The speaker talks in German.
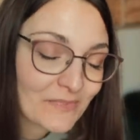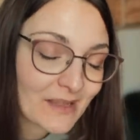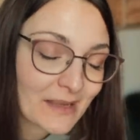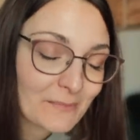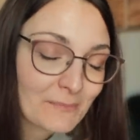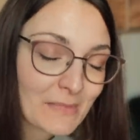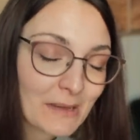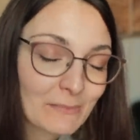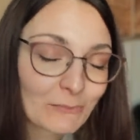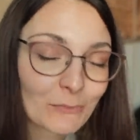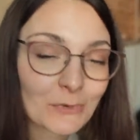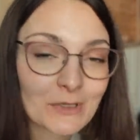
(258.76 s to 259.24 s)

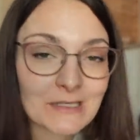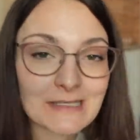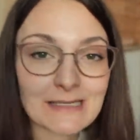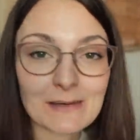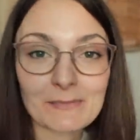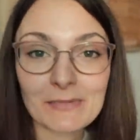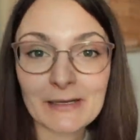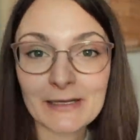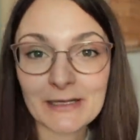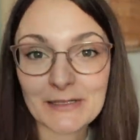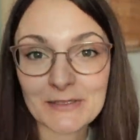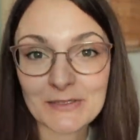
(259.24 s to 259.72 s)
Man muss
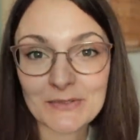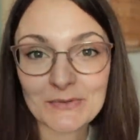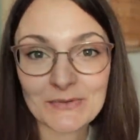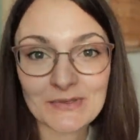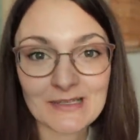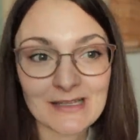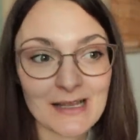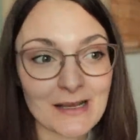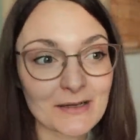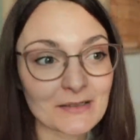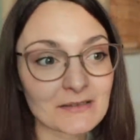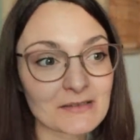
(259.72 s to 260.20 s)
aber dazu
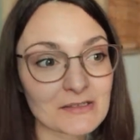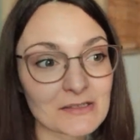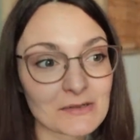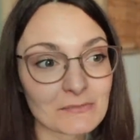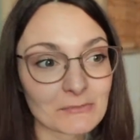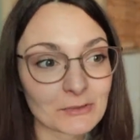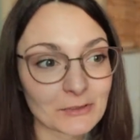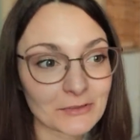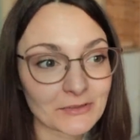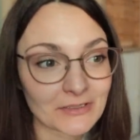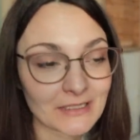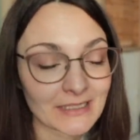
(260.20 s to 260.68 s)
sagen,
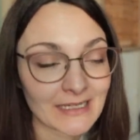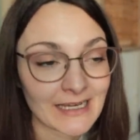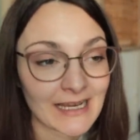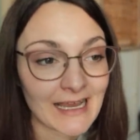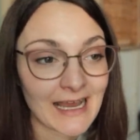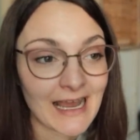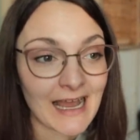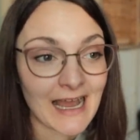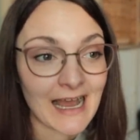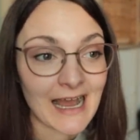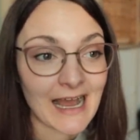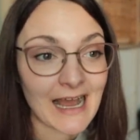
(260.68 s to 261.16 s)
zum Glück
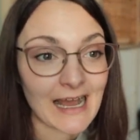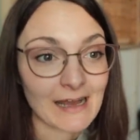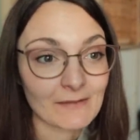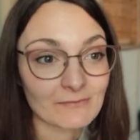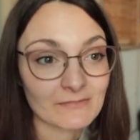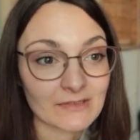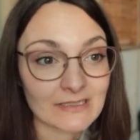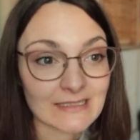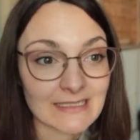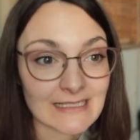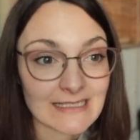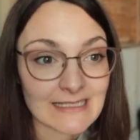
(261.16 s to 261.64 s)

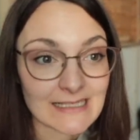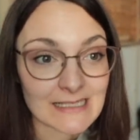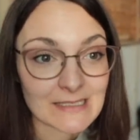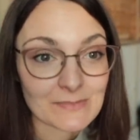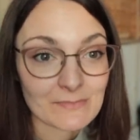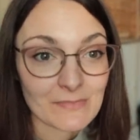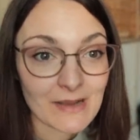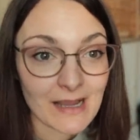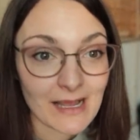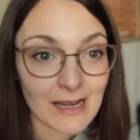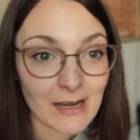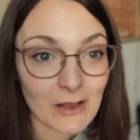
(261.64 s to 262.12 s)
haben wir
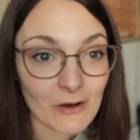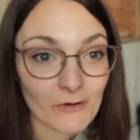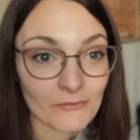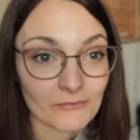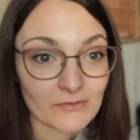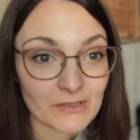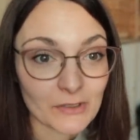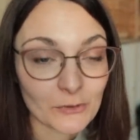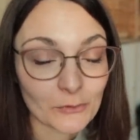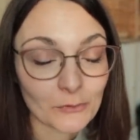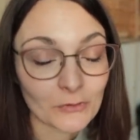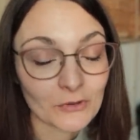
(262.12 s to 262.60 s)
dieses Mal
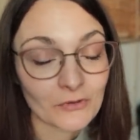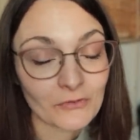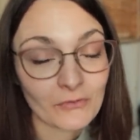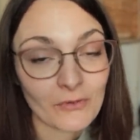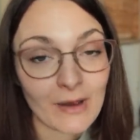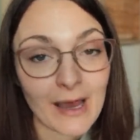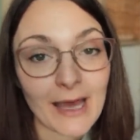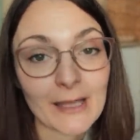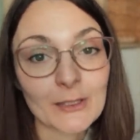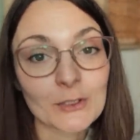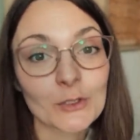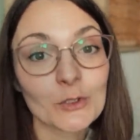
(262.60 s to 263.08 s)
auf der
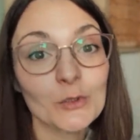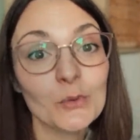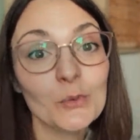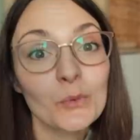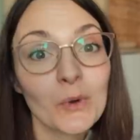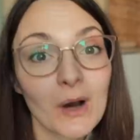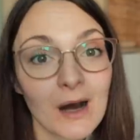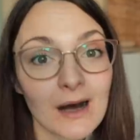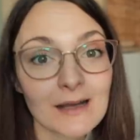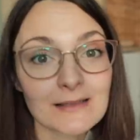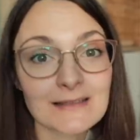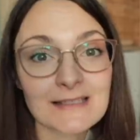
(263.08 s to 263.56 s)
Rückfahrt
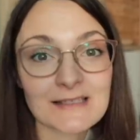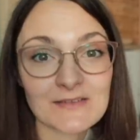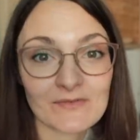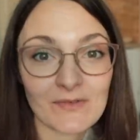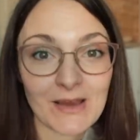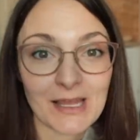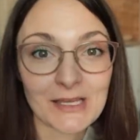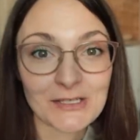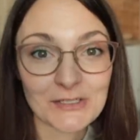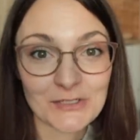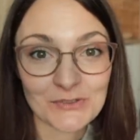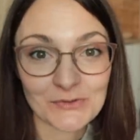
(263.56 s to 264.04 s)
nur
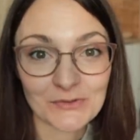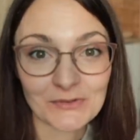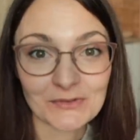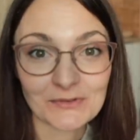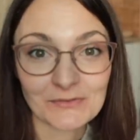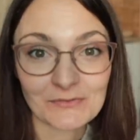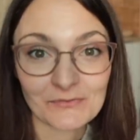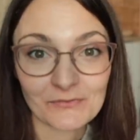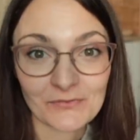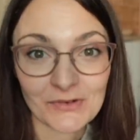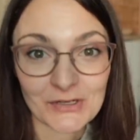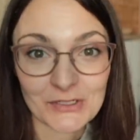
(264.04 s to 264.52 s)
zwei
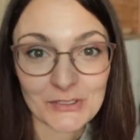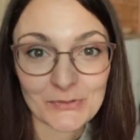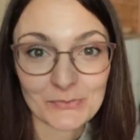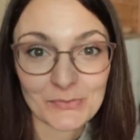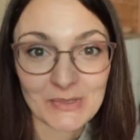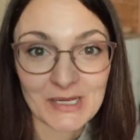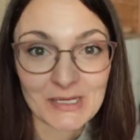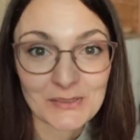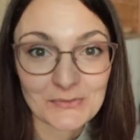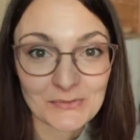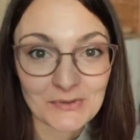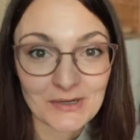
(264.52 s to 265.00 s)
Stunden
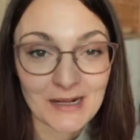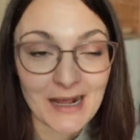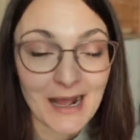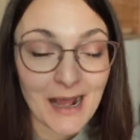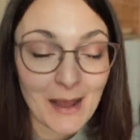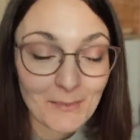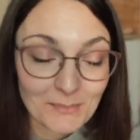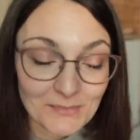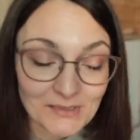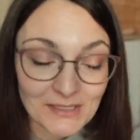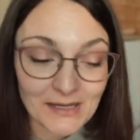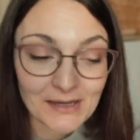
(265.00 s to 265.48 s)
Verspätung
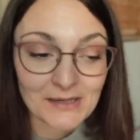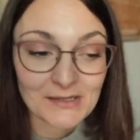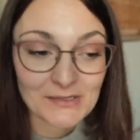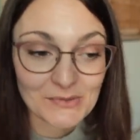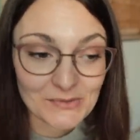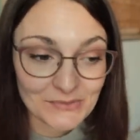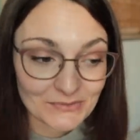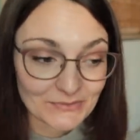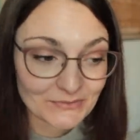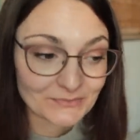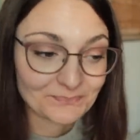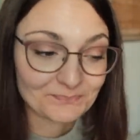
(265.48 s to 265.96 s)
gehabt.
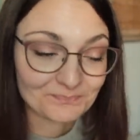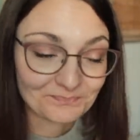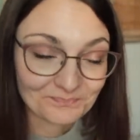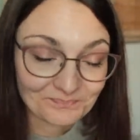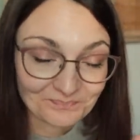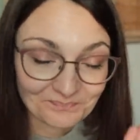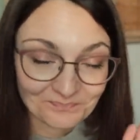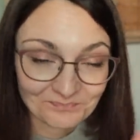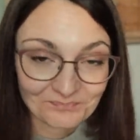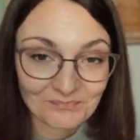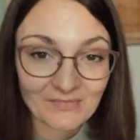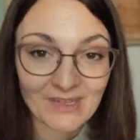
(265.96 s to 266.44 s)
Also
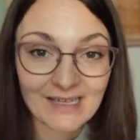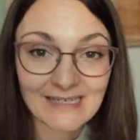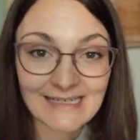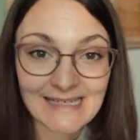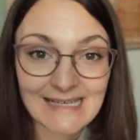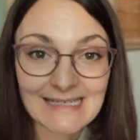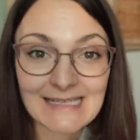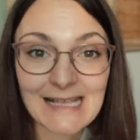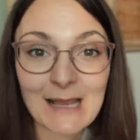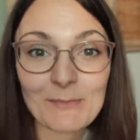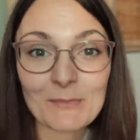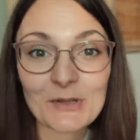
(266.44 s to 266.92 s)

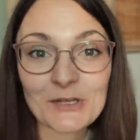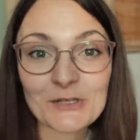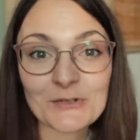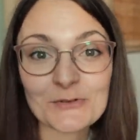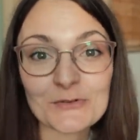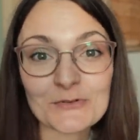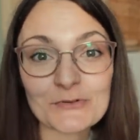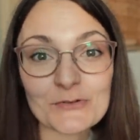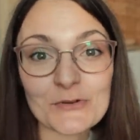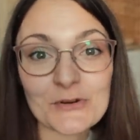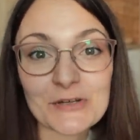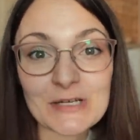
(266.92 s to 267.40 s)
das habe ich
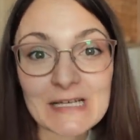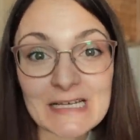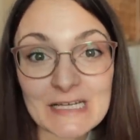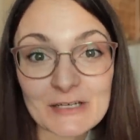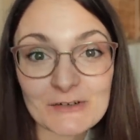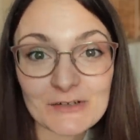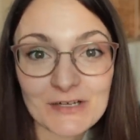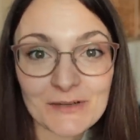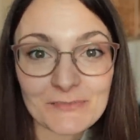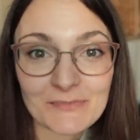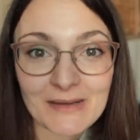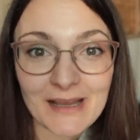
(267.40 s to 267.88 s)
schon
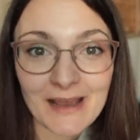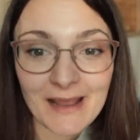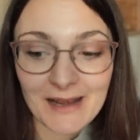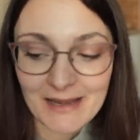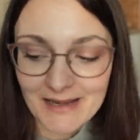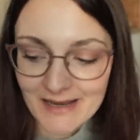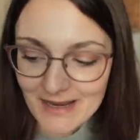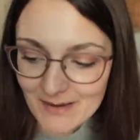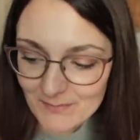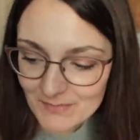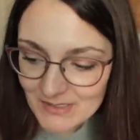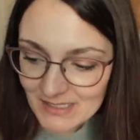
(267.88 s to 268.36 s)
deutlich schlimmer
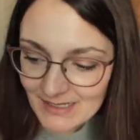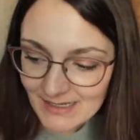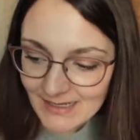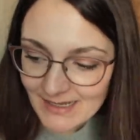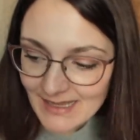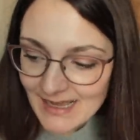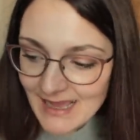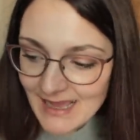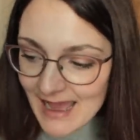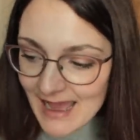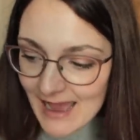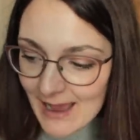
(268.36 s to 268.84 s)
erlebt
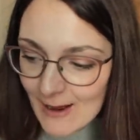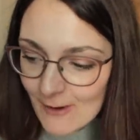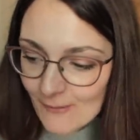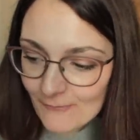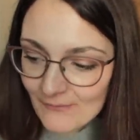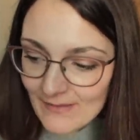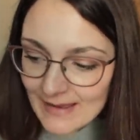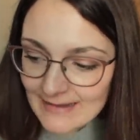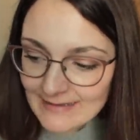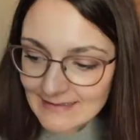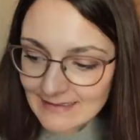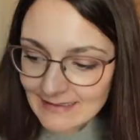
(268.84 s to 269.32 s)

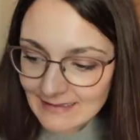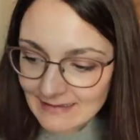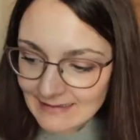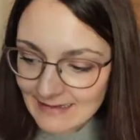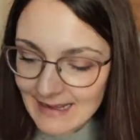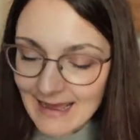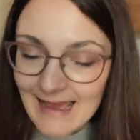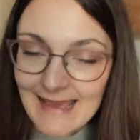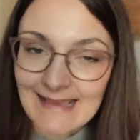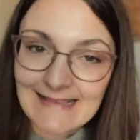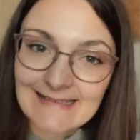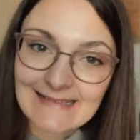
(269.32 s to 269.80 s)
auf anderen
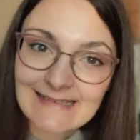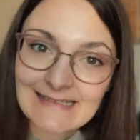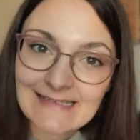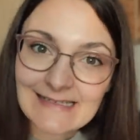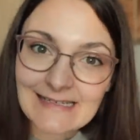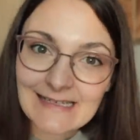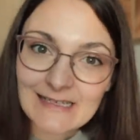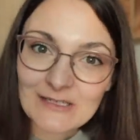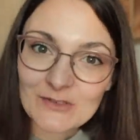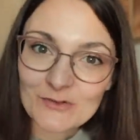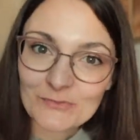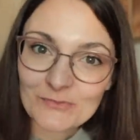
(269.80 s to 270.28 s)
Reisen,
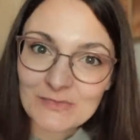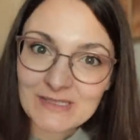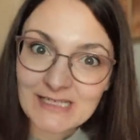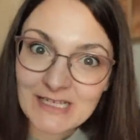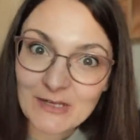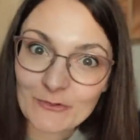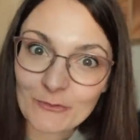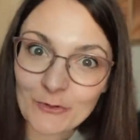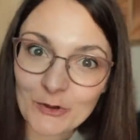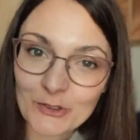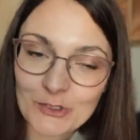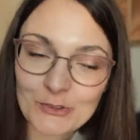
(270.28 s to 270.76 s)
die ich so mit
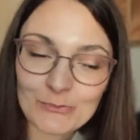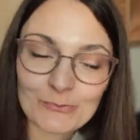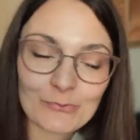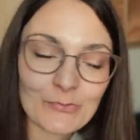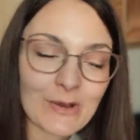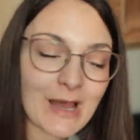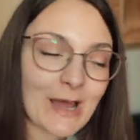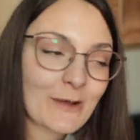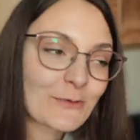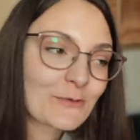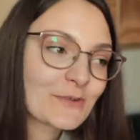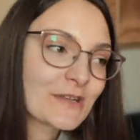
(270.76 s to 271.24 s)
der Deutschen
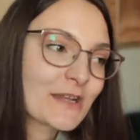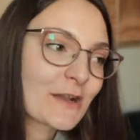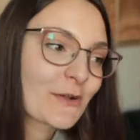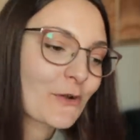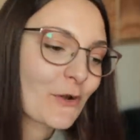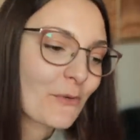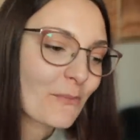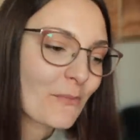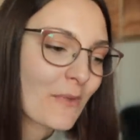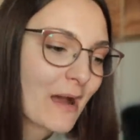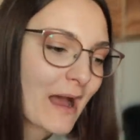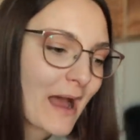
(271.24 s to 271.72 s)
Bahn
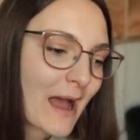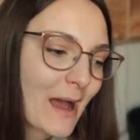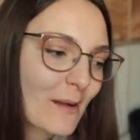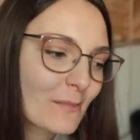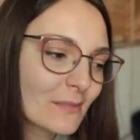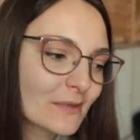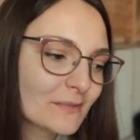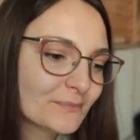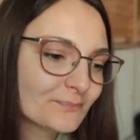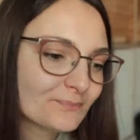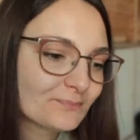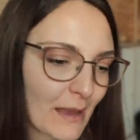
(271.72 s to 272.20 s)
unternommen
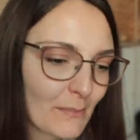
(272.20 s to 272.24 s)
habe.